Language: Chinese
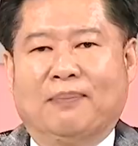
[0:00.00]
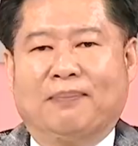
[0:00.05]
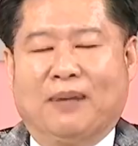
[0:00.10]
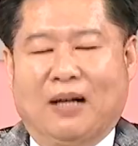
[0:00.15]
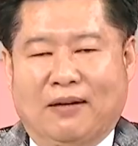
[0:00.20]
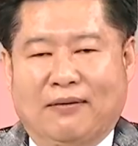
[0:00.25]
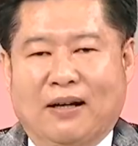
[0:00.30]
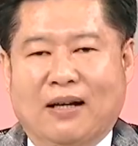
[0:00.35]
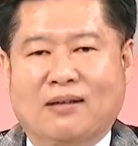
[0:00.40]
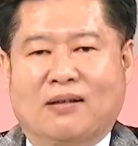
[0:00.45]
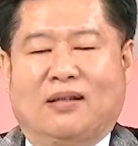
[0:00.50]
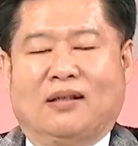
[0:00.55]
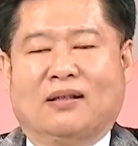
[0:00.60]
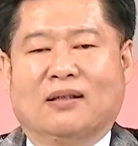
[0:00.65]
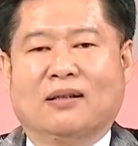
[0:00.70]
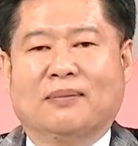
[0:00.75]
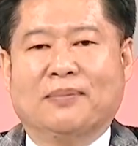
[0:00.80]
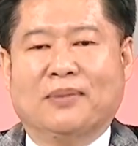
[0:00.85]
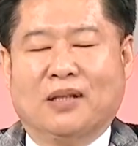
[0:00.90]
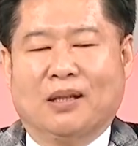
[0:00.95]
的爆发性
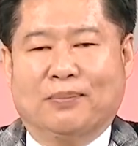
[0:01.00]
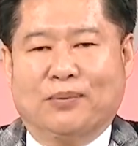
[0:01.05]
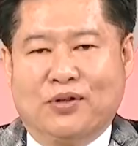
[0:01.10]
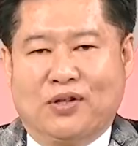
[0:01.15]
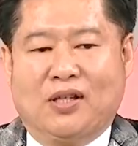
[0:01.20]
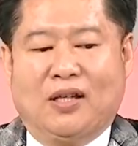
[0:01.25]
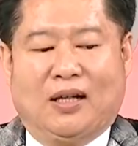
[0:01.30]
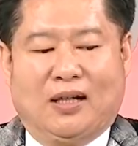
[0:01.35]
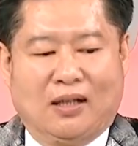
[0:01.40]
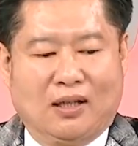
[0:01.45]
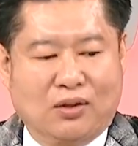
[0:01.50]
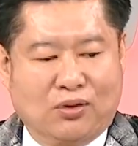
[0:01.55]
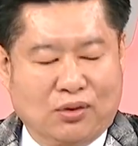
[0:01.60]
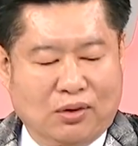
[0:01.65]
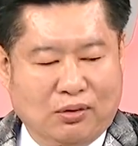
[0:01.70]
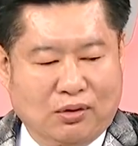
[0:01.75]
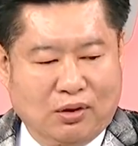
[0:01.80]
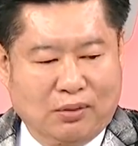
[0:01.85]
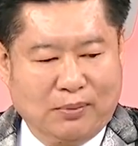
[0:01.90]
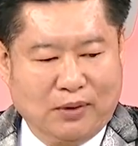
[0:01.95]
比较不强，
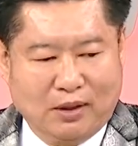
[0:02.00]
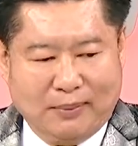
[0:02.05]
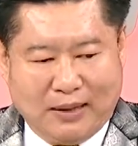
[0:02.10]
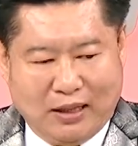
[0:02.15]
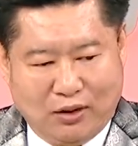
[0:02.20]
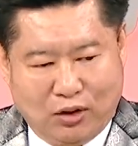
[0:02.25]
所以我没有